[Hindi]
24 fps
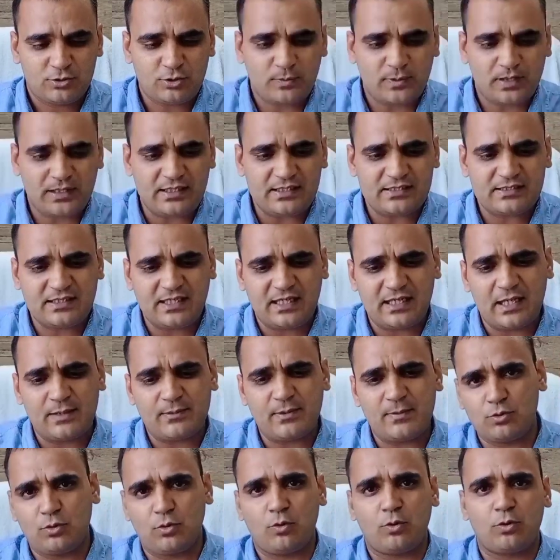सो so फ्रेंड इसके
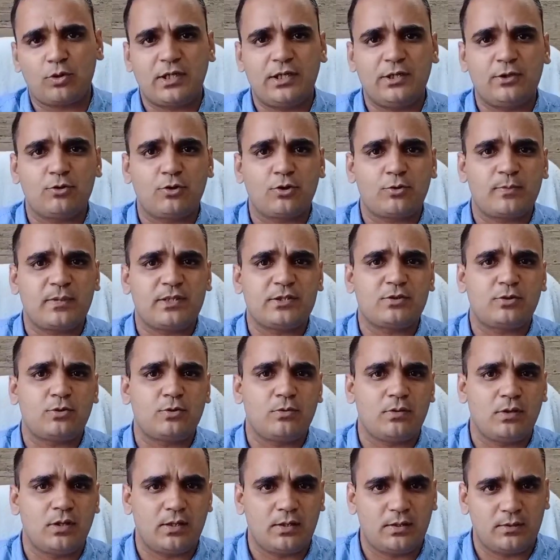अलावा भी और इंडोर में जो
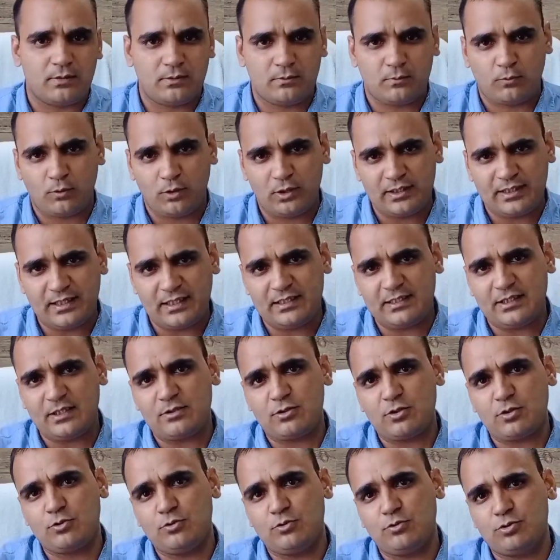वॉल के लिए
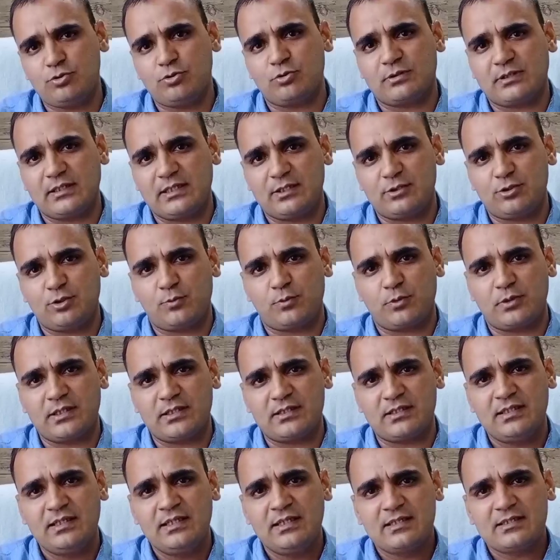जो यूज होते हैं जो
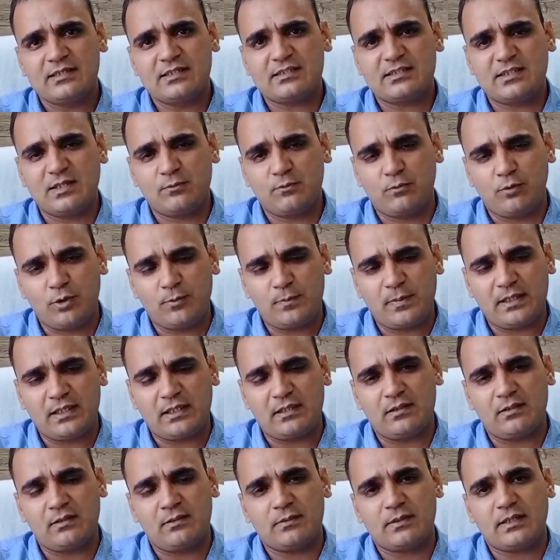प्रोडक्ट जैसे वॉल
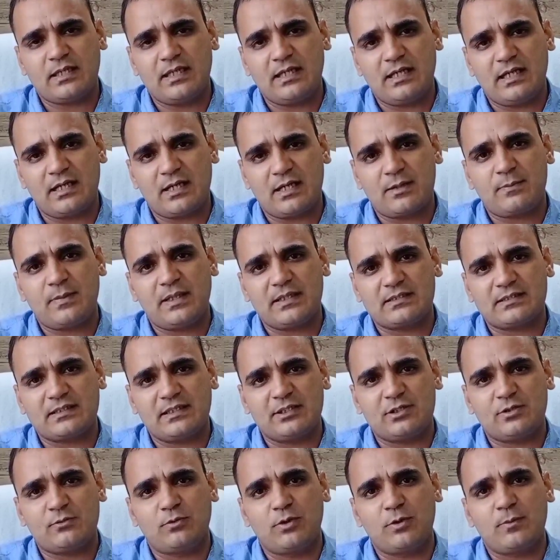पैनल के अगर बात
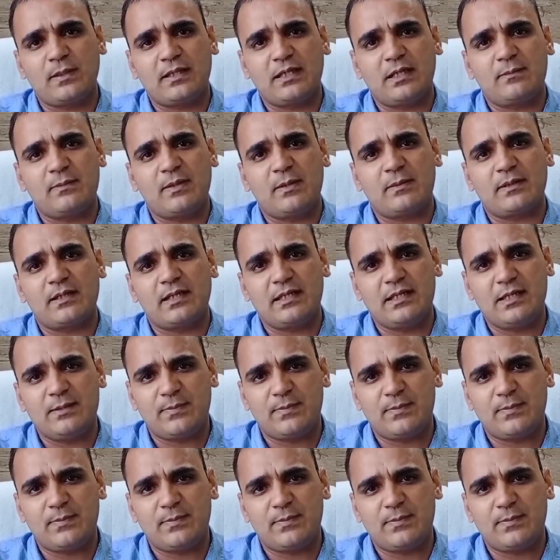करें तो वॉल पैनल में हमारा